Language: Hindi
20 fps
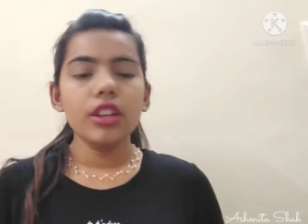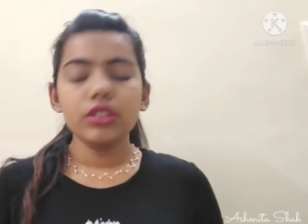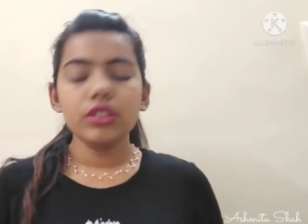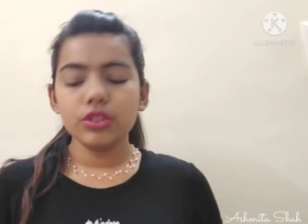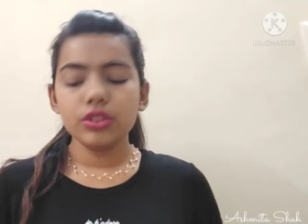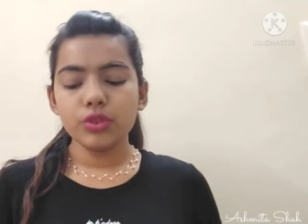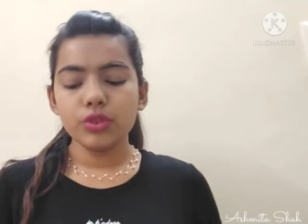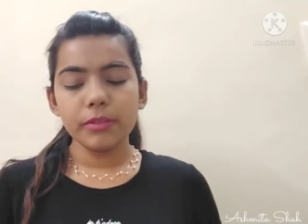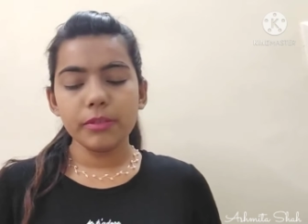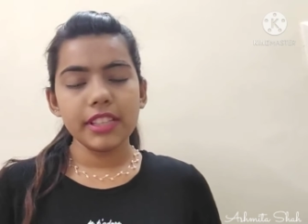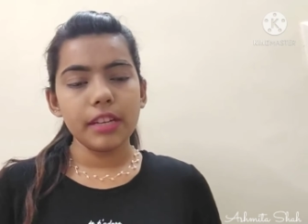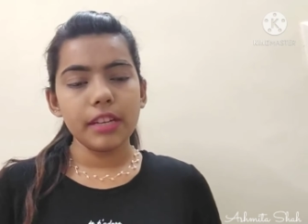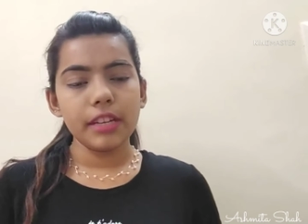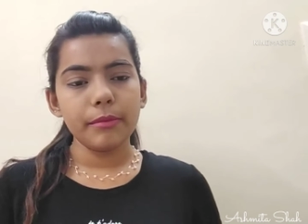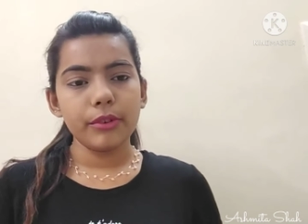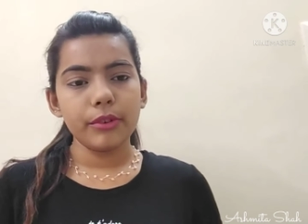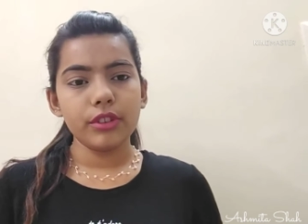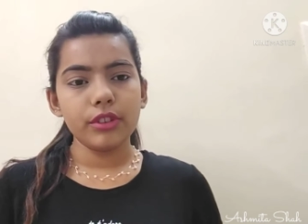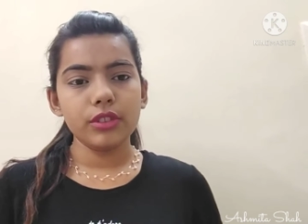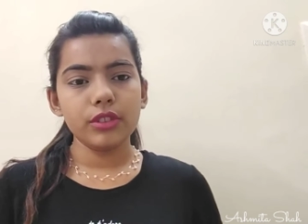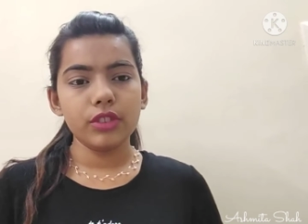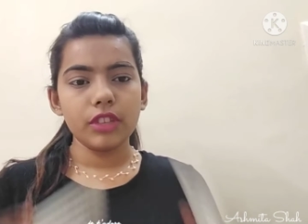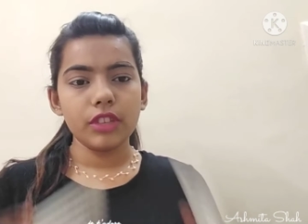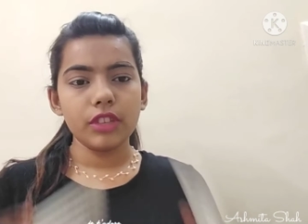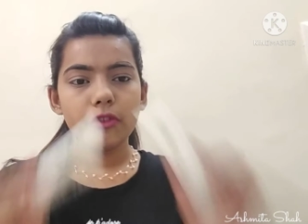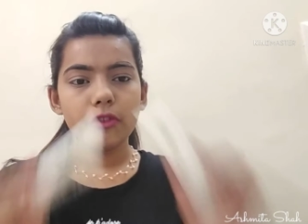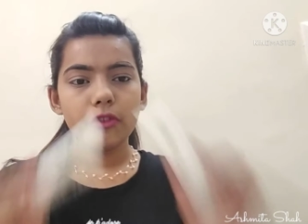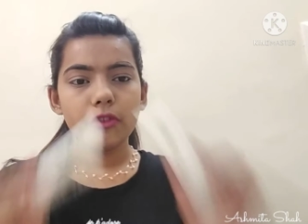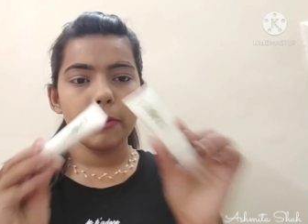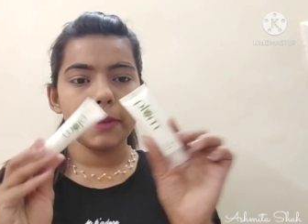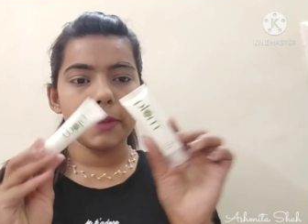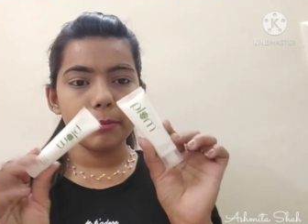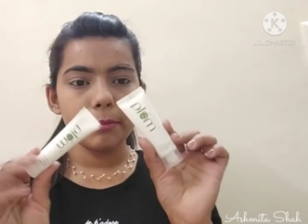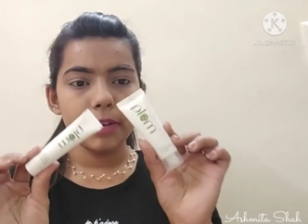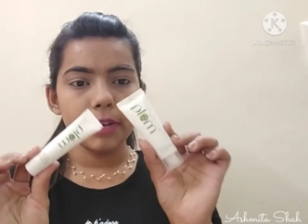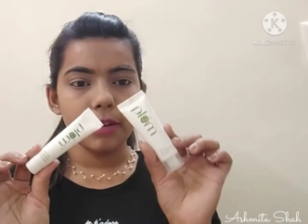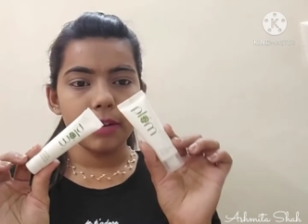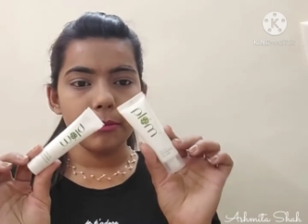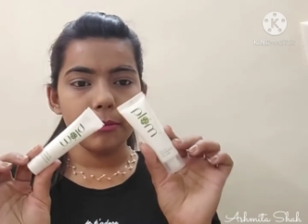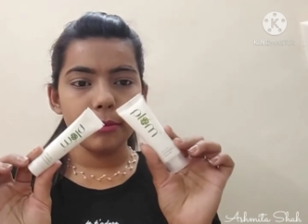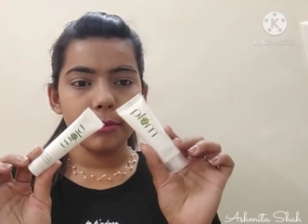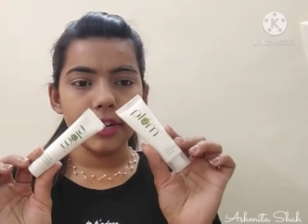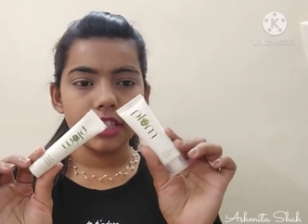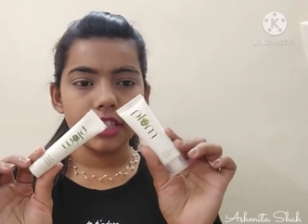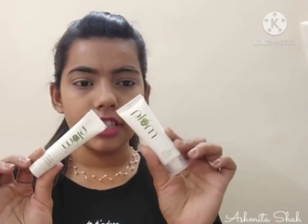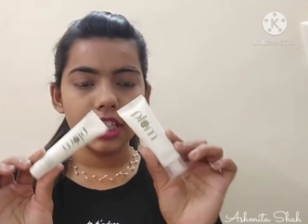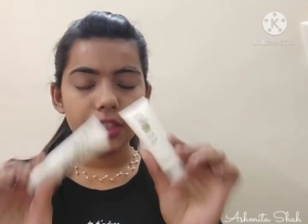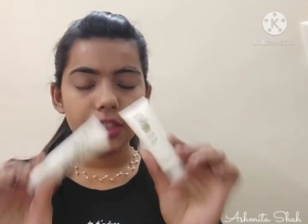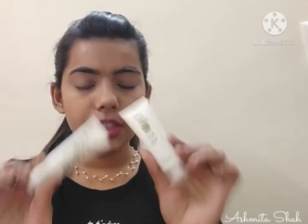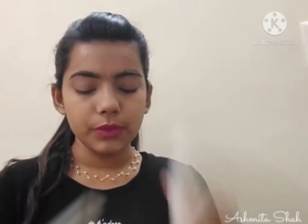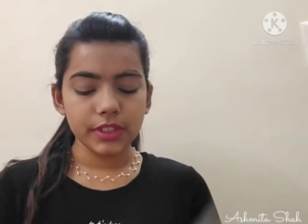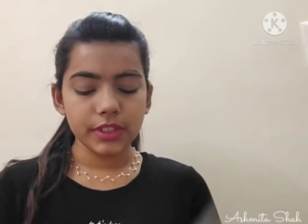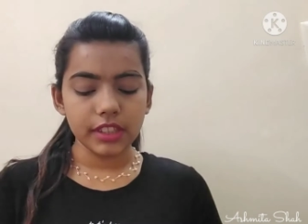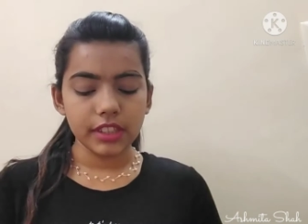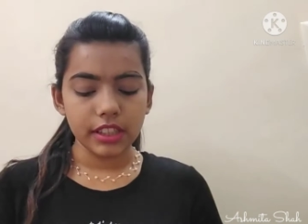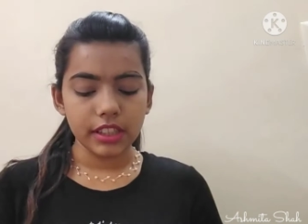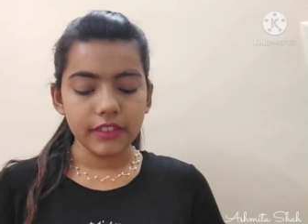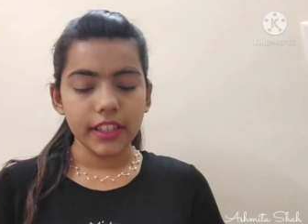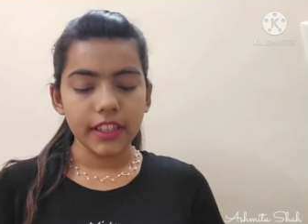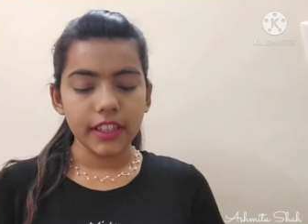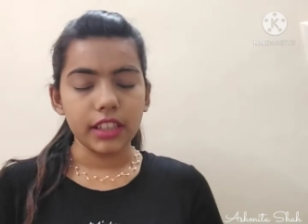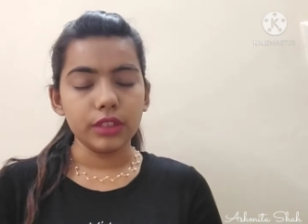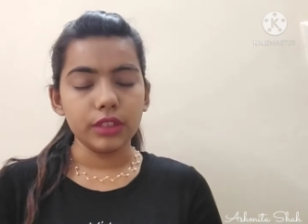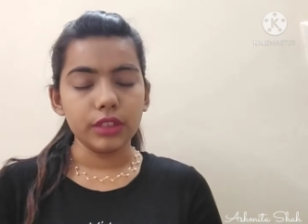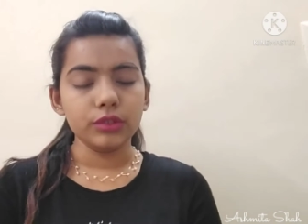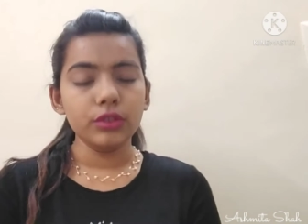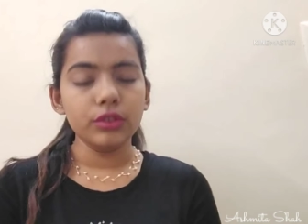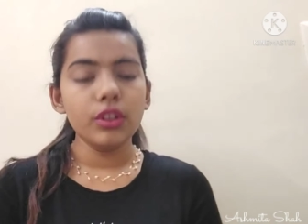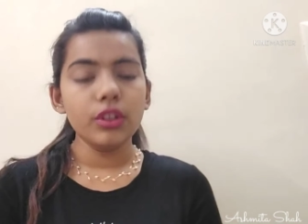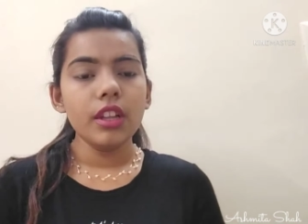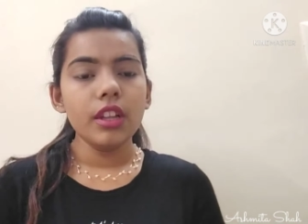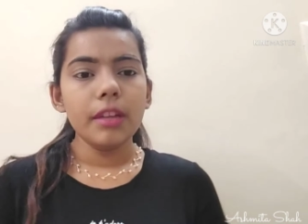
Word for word: तो जो भी सारे प्रोडक्ट्स होंगे वो मैं ये प्लम ब्रांड के यूज़ करने वाली हूँ